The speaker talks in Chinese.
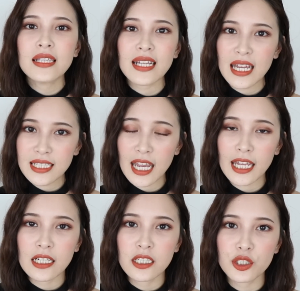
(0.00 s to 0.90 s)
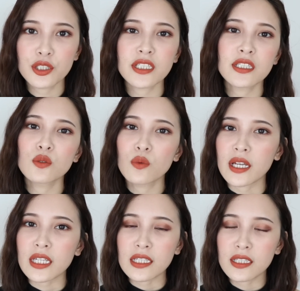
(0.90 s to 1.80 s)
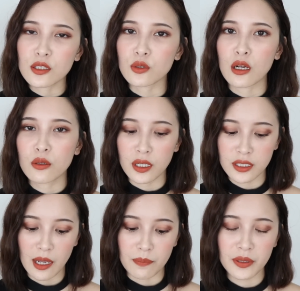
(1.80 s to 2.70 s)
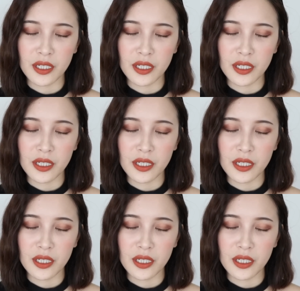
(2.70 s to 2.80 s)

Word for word: 再下一样呢是这次唯一的专柜产